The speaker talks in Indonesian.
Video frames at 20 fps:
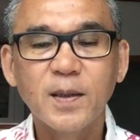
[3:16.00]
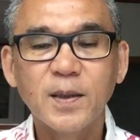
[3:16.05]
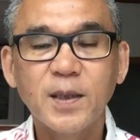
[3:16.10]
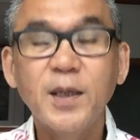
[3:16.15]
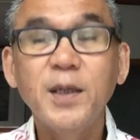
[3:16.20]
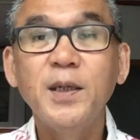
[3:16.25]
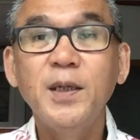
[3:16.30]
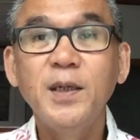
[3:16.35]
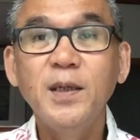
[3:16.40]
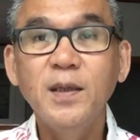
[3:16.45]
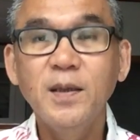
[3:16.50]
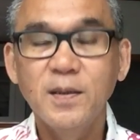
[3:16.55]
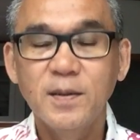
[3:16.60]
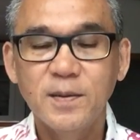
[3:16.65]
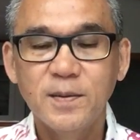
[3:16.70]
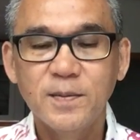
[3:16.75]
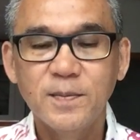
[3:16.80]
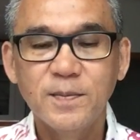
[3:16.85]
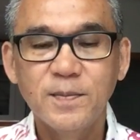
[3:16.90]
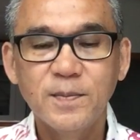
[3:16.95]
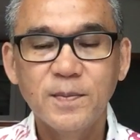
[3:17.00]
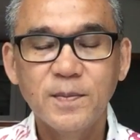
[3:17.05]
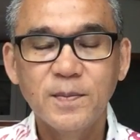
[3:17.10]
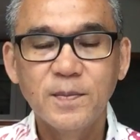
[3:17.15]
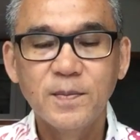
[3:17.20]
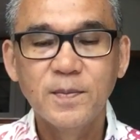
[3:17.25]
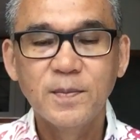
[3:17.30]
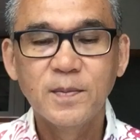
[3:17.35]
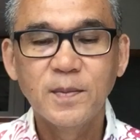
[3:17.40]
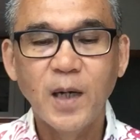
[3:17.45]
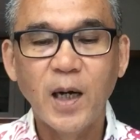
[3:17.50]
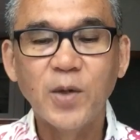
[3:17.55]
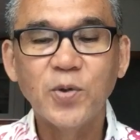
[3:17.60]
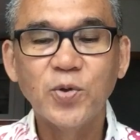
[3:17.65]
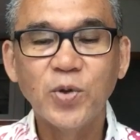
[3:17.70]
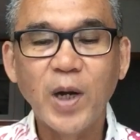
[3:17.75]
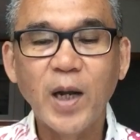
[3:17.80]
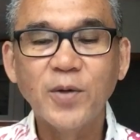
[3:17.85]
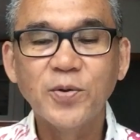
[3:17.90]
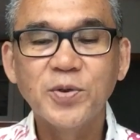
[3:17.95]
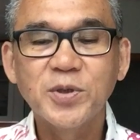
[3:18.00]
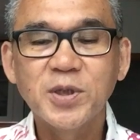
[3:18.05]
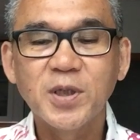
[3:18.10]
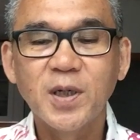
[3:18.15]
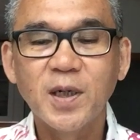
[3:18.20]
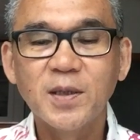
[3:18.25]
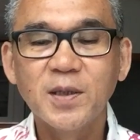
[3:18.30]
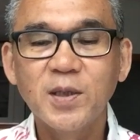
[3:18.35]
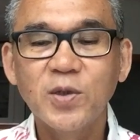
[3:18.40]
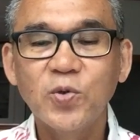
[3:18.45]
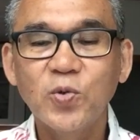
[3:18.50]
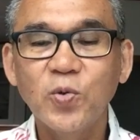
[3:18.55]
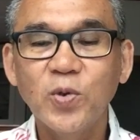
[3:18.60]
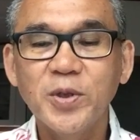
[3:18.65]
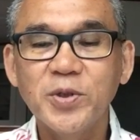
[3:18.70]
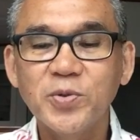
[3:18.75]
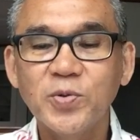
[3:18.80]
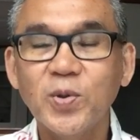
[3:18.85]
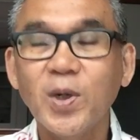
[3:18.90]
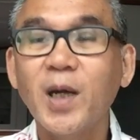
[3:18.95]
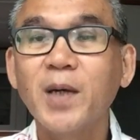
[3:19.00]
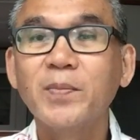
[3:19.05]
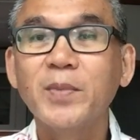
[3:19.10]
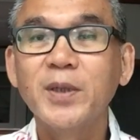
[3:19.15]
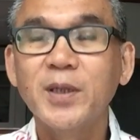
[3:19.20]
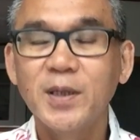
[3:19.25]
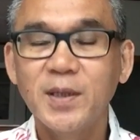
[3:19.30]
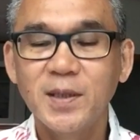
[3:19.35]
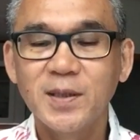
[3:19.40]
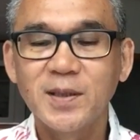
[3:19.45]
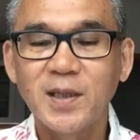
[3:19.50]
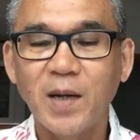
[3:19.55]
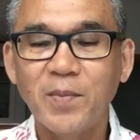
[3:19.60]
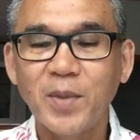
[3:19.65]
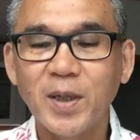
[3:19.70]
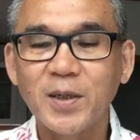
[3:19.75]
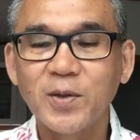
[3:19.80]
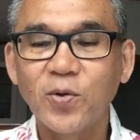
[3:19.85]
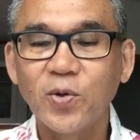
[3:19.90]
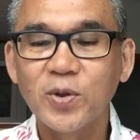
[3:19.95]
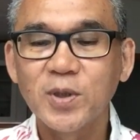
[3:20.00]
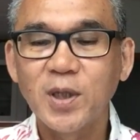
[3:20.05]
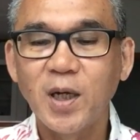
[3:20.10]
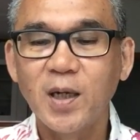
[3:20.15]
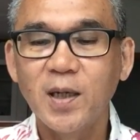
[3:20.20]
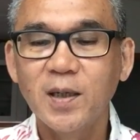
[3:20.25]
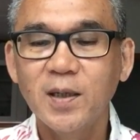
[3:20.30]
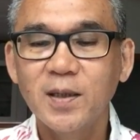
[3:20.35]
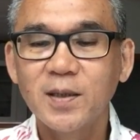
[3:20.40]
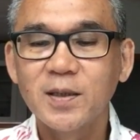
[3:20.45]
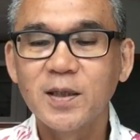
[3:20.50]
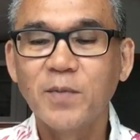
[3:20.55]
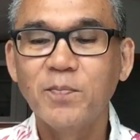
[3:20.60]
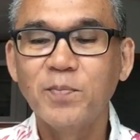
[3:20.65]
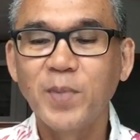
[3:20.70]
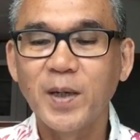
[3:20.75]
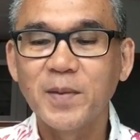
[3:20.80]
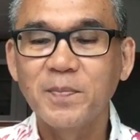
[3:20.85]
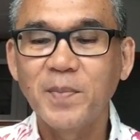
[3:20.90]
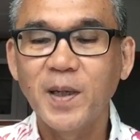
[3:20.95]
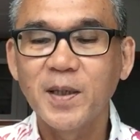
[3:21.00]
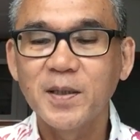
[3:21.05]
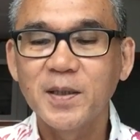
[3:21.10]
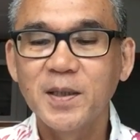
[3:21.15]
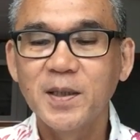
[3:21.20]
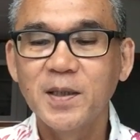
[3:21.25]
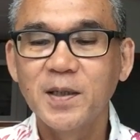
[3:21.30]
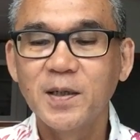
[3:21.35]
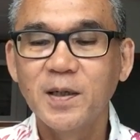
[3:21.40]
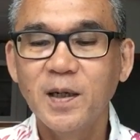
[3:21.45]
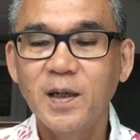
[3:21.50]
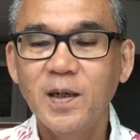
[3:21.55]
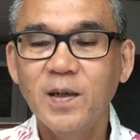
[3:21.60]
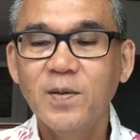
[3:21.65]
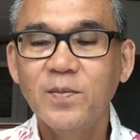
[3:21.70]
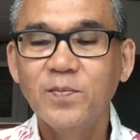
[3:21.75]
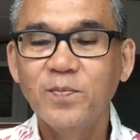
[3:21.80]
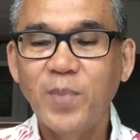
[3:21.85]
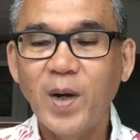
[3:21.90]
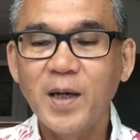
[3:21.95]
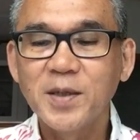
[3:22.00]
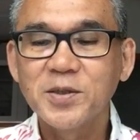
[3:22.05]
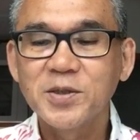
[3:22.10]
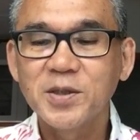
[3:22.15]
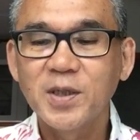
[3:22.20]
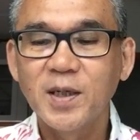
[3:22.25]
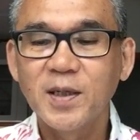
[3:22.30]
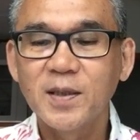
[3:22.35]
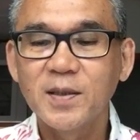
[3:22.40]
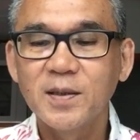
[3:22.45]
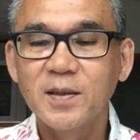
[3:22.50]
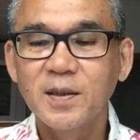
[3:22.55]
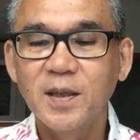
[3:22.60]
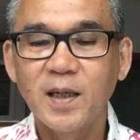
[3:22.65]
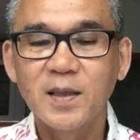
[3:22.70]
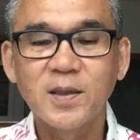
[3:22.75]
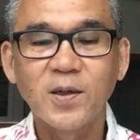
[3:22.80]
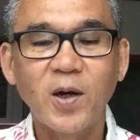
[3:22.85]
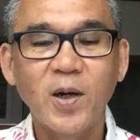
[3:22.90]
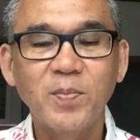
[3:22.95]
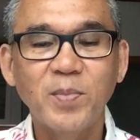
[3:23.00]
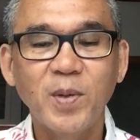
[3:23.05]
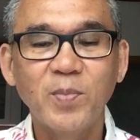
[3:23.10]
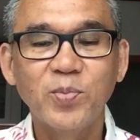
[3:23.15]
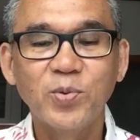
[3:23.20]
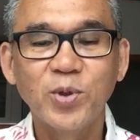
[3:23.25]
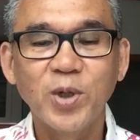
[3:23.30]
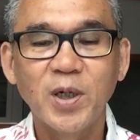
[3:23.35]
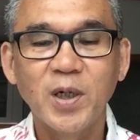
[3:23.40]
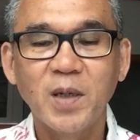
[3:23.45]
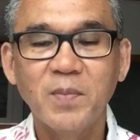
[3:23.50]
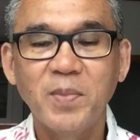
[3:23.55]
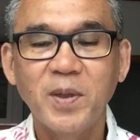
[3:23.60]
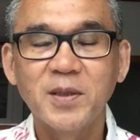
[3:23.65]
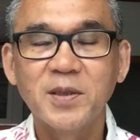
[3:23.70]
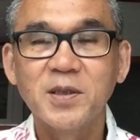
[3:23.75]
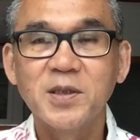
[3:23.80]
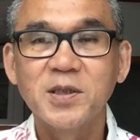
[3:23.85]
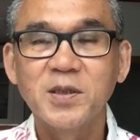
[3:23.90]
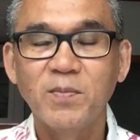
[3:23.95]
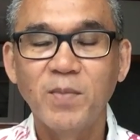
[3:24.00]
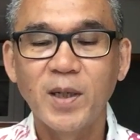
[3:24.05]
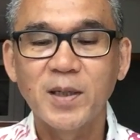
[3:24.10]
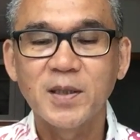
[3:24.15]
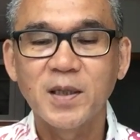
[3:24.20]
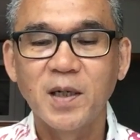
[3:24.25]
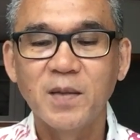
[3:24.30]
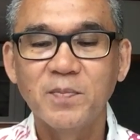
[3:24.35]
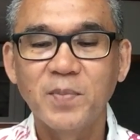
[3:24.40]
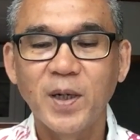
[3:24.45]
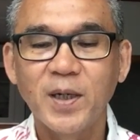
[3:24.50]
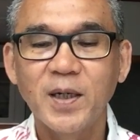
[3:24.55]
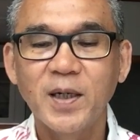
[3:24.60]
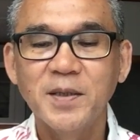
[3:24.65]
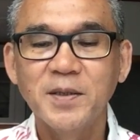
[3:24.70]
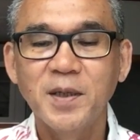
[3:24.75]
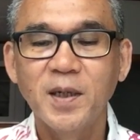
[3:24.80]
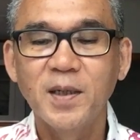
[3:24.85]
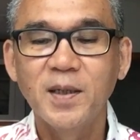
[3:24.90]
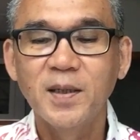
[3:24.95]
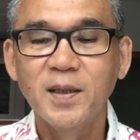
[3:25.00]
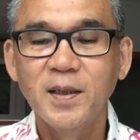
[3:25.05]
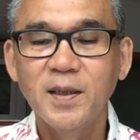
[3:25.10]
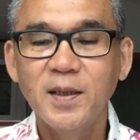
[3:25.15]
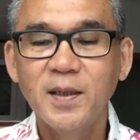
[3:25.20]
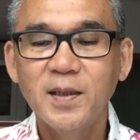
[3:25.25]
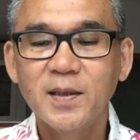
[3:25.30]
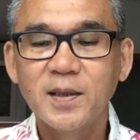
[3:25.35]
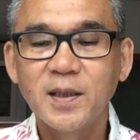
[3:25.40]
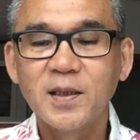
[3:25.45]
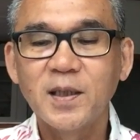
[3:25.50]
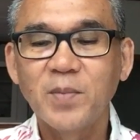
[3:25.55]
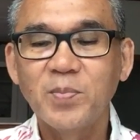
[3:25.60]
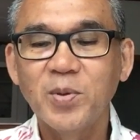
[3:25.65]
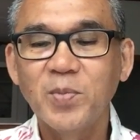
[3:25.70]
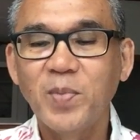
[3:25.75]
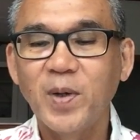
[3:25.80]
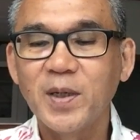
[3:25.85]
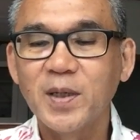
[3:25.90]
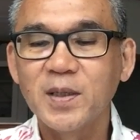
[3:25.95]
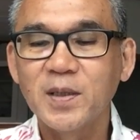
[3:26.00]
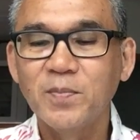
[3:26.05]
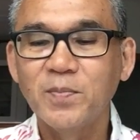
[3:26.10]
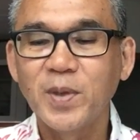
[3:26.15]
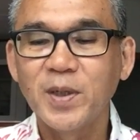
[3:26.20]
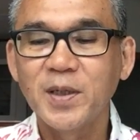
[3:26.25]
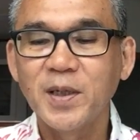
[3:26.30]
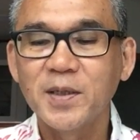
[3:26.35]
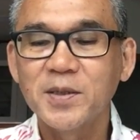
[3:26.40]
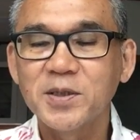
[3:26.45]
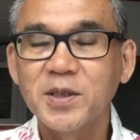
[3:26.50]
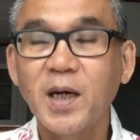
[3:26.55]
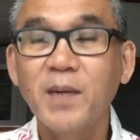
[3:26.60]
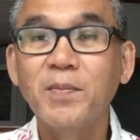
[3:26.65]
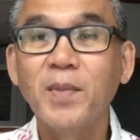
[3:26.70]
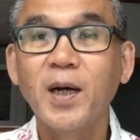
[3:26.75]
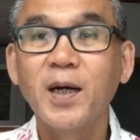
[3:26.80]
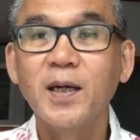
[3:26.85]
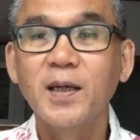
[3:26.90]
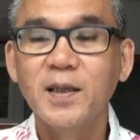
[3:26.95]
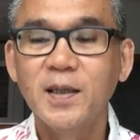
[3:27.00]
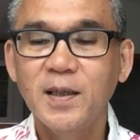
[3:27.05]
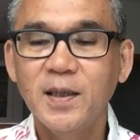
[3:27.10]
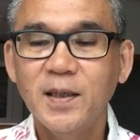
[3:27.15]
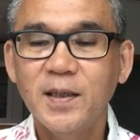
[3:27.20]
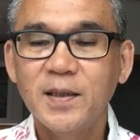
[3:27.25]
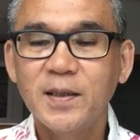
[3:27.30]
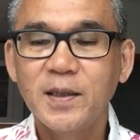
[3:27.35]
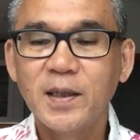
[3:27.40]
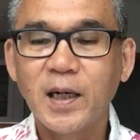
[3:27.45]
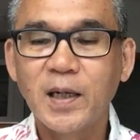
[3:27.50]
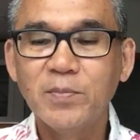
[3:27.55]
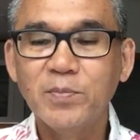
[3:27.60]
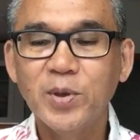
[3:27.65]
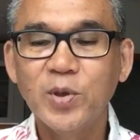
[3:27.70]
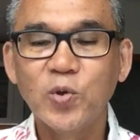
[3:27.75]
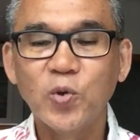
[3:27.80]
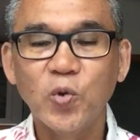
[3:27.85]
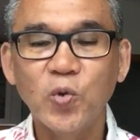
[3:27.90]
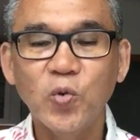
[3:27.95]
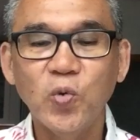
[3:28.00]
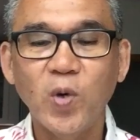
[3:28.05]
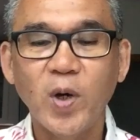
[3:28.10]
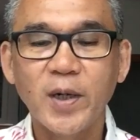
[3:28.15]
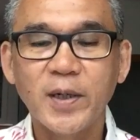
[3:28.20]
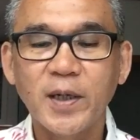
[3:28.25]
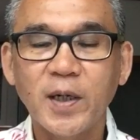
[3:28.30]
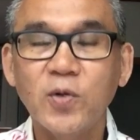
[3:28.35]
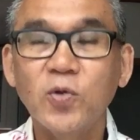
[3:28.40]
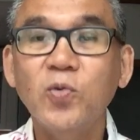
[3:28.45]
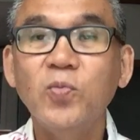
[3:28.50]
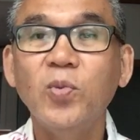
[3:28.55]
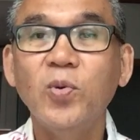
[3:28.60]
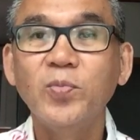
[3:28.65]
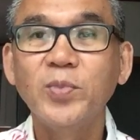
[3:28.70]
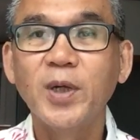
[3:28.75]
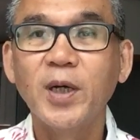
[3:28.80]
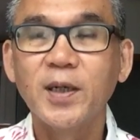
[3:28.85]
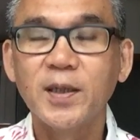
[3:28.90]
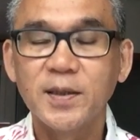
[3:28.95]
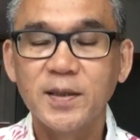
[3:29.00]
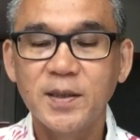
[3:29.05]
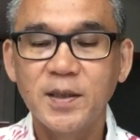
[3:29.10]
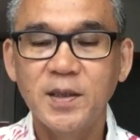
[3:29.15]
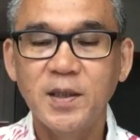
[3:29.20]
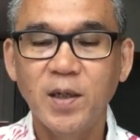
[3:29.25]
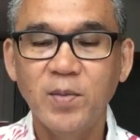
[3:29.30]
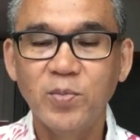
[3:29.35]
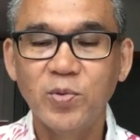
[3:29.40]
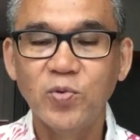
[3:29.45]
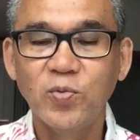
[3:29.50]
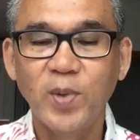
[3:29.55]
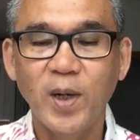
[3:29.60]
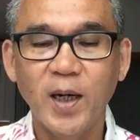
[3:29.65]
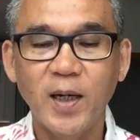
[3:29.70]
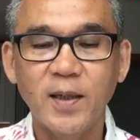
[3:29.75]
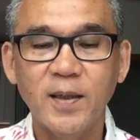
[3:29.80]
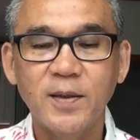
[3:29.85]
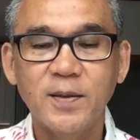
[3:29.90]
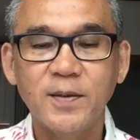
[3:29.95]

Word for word: Kini, alun-alun sedang ditulis ulang menjadi taman kota, tempat parkir, pasar, atau apapun yang dapat disematkan padanya, tetapi pada tempat yang sama dengan bentuk luar yang umumnya tidak berubah.